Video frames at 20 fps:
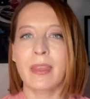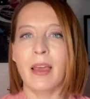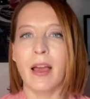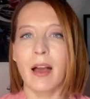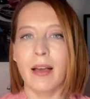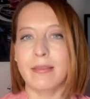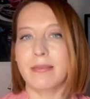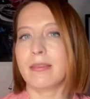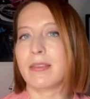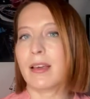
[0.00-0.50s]

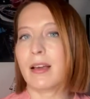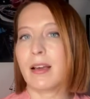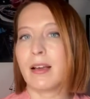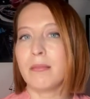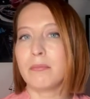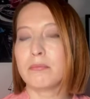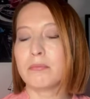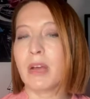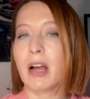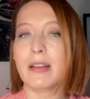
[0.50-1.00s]

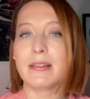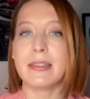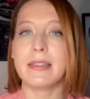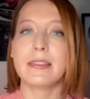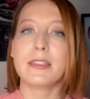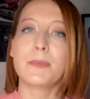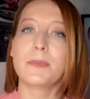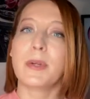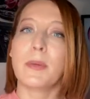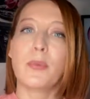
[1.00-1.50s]
Hatta
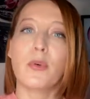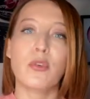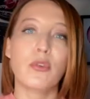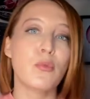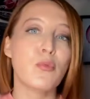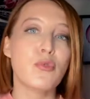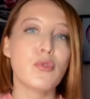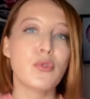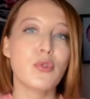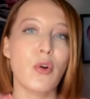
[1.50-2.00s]
adli tıp
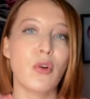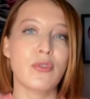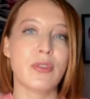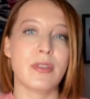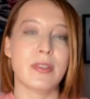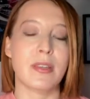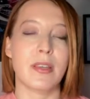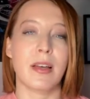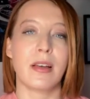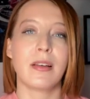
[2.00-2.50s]
raporumuz
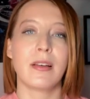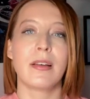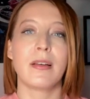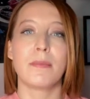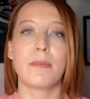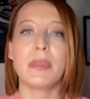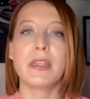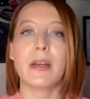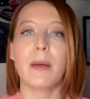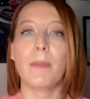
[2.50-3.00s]
yoksa,
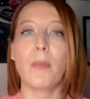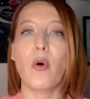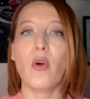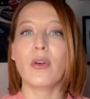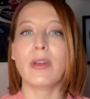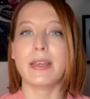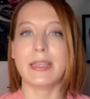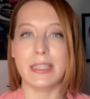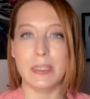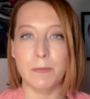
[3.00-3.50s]
bir
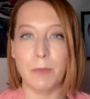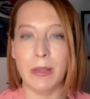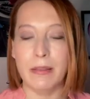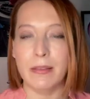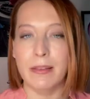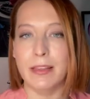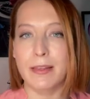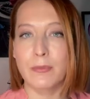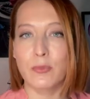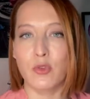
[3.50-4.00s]
raporla
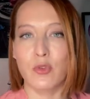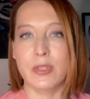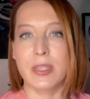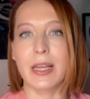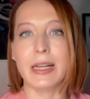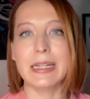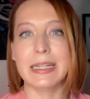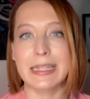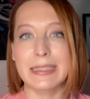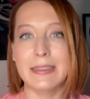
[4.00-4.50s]

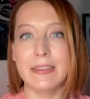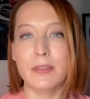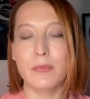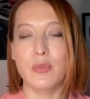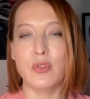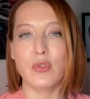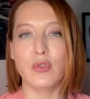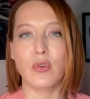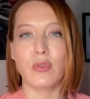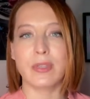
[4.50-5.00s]
ispatlayamıyorsak,
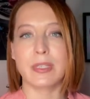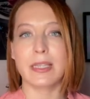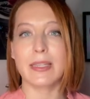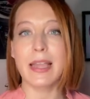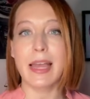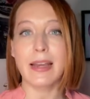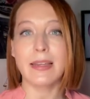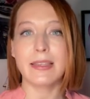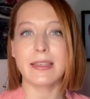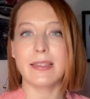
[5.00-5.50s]
kanıtımız yoksa
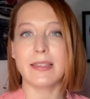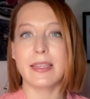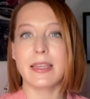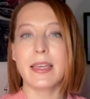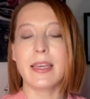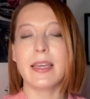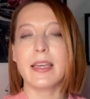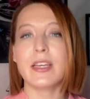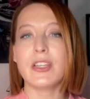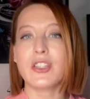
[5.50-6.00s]

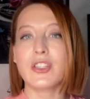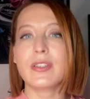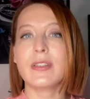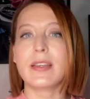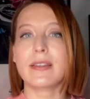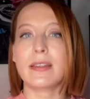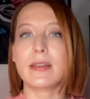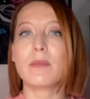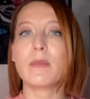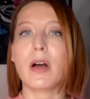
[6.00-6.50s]
neredeyse
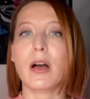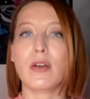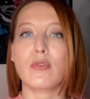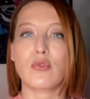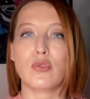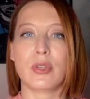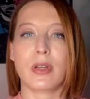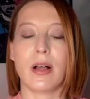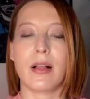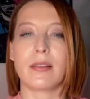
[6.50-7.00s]
şiddete
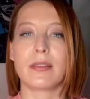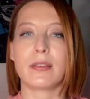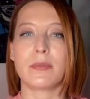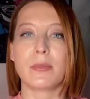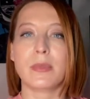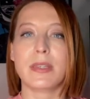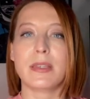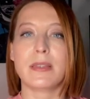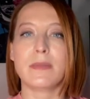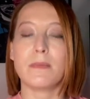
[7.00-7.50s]
maruz
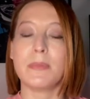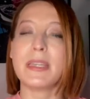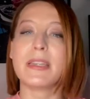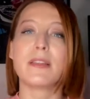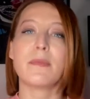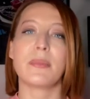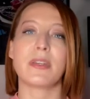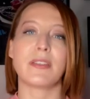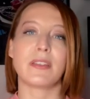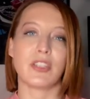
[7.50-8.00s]
kaldığımız,
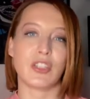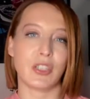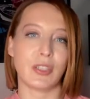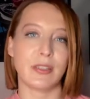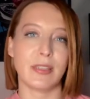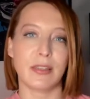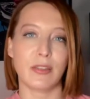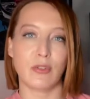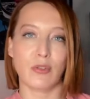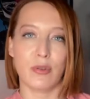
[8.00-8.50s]
birinin birine
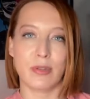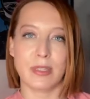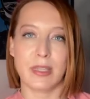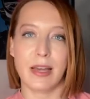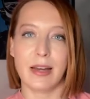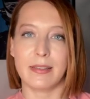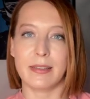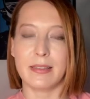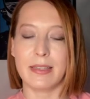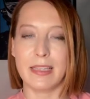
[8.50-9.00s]
şiddet
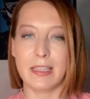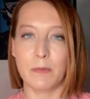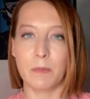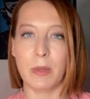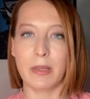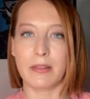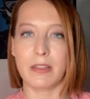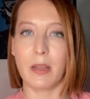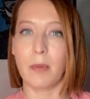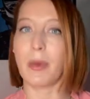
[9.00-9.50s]
gösterdiğini
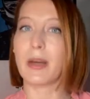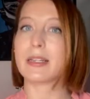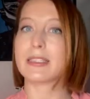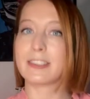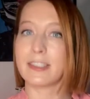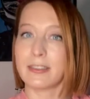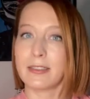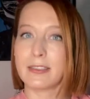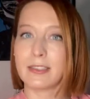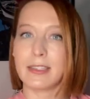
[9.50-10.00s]
ispatlamak,
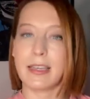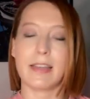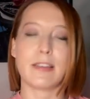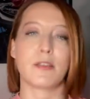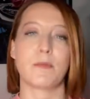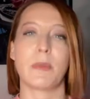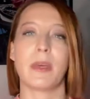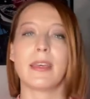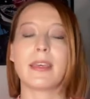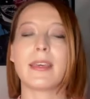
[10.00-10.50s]
tanıklık
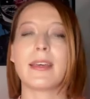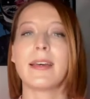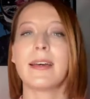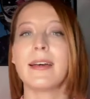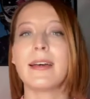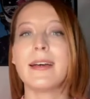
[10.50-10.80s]
etmek